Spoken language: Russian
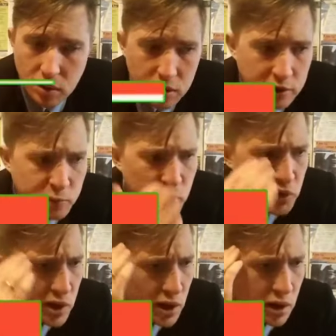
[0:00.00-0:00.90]

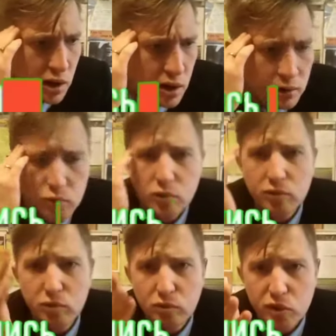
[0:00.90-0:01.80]
Размышляя, а, ну
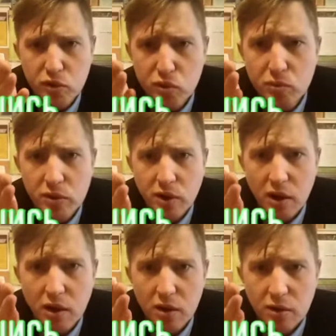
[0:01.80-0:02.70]
Иисус же умер
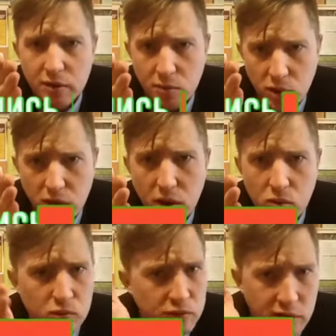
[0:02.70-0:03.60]
за меня,
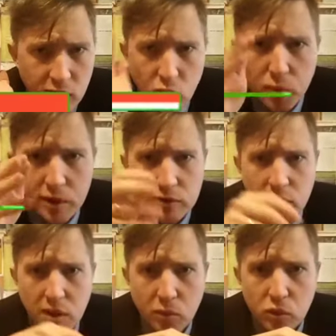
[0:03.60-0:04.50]
он все равно
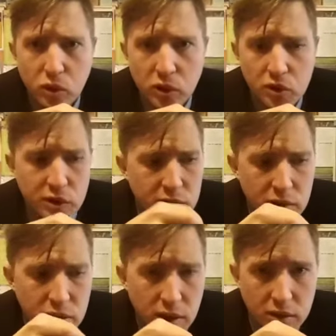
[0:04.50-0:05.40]
простит, я буду грешить.
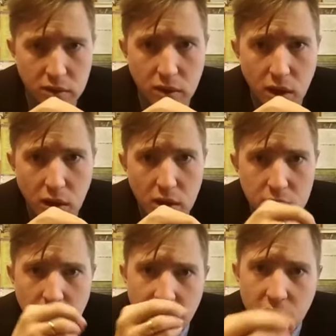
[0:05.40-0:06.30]
Нет –
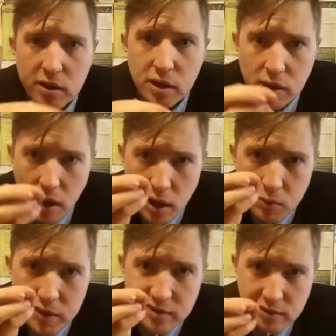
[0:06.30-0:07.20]
Давайте не
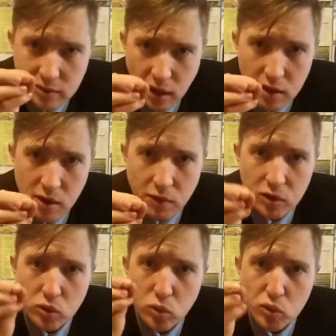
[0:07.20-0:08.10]

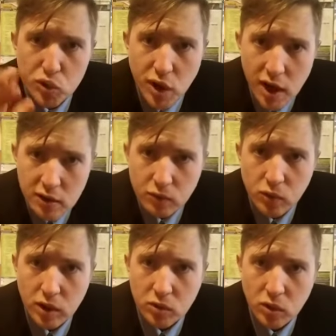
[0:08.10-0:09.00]
обесценивать ту жертву,
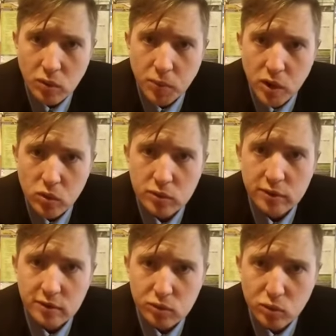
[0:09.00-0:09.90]
которую
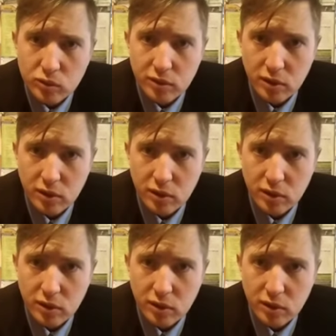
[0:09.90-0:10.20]
принес Иисус